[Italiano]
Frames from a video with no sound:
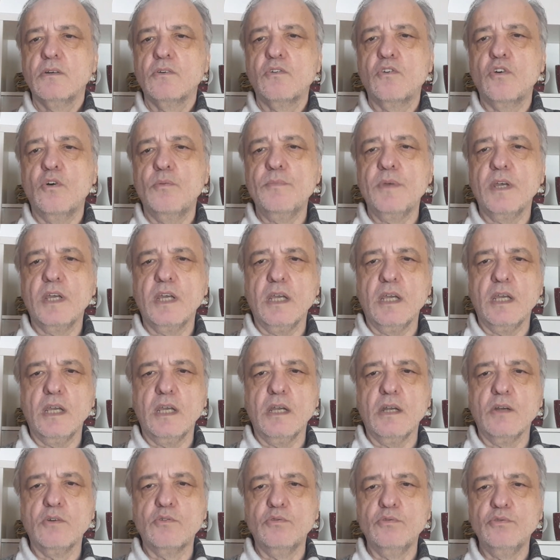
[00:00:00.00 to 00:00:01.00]

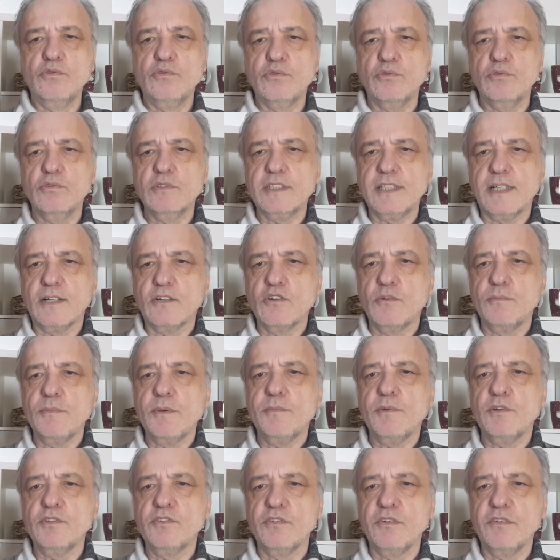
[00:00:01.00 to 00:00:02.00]
come cultura, come
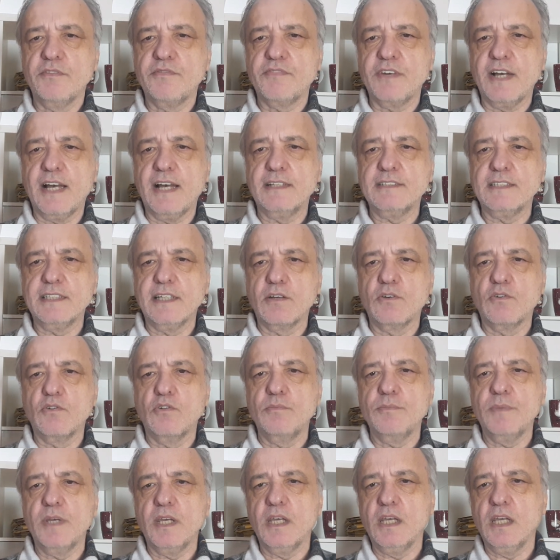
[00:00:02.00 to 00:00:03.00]
modo di fare,
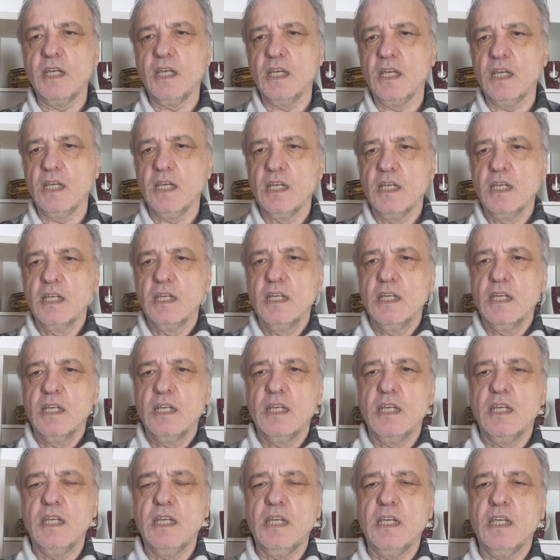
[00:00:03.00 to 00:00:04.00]
come
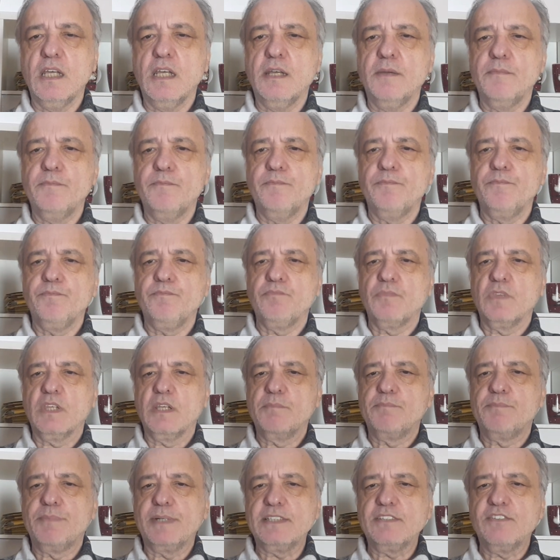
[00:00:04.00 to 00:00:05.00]

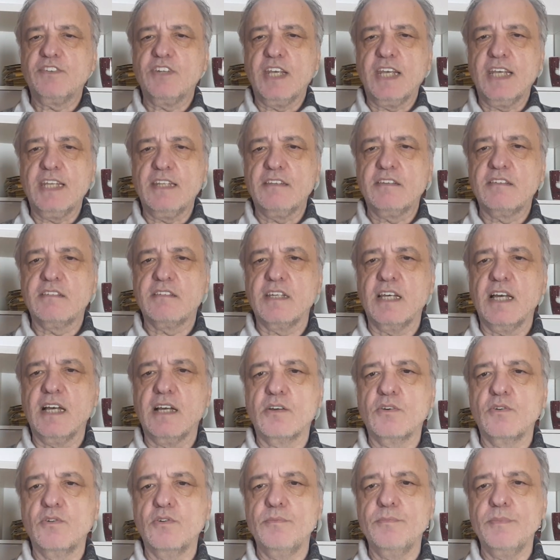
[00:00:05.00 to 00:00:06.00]
eh,
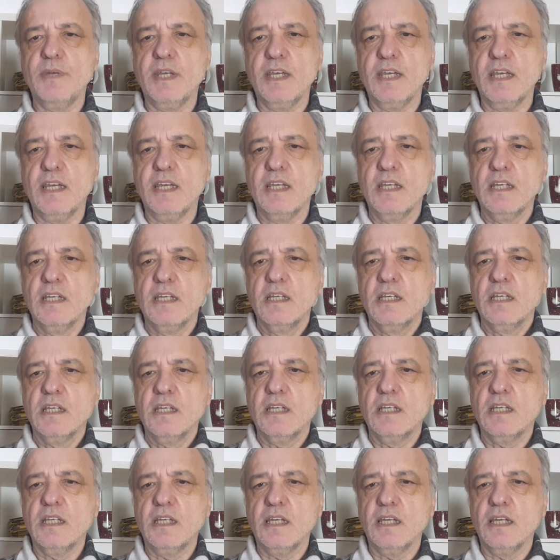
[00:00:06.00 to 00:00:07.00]
presenza, come
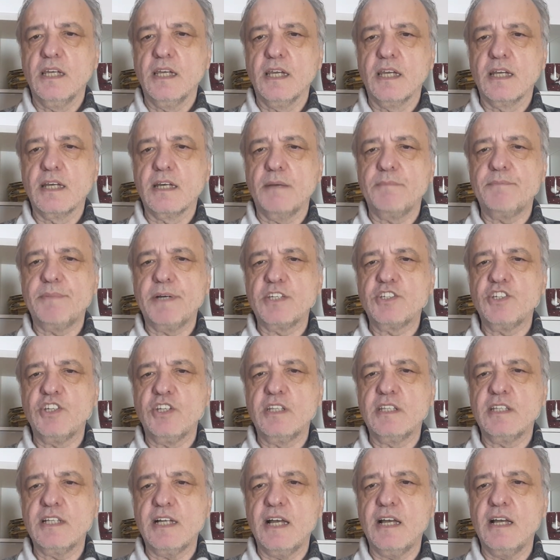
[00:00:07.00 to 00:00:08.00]
eh,
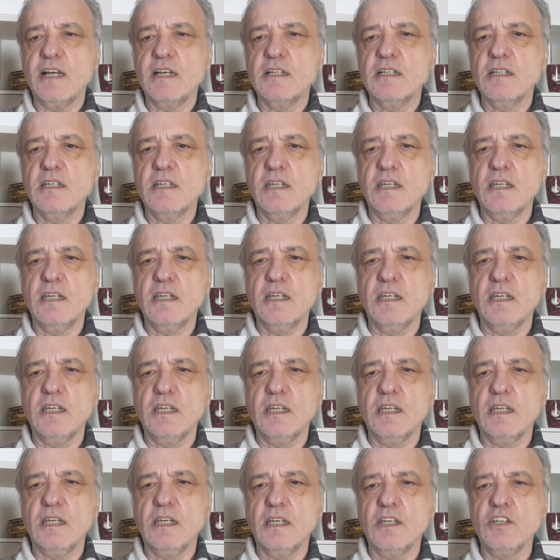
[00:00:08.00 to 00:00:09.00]
capacità
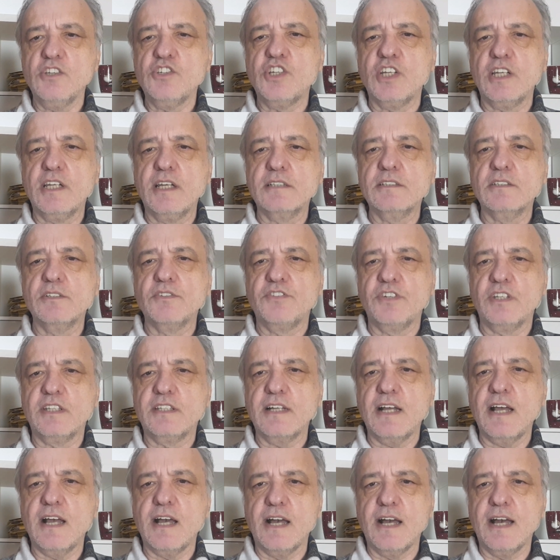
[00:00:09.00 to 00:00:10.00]
e
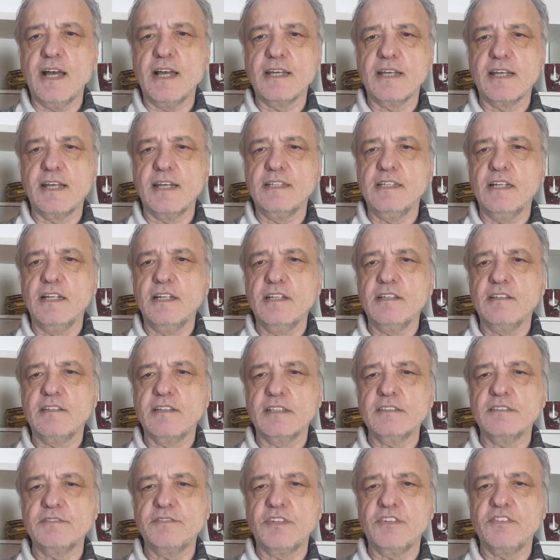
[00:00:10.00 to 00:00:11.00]
generosità anche
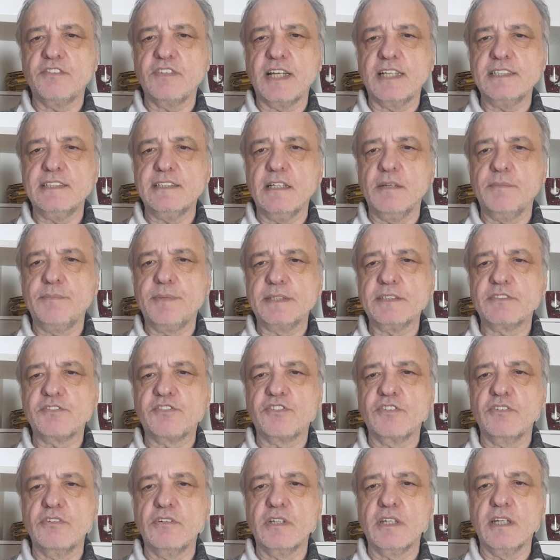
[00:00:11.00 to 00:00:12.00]
nell'intervistare le
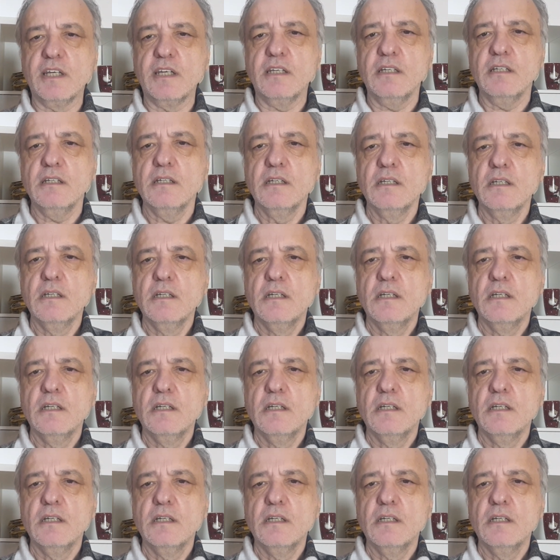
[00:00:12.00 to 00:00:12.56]
persone,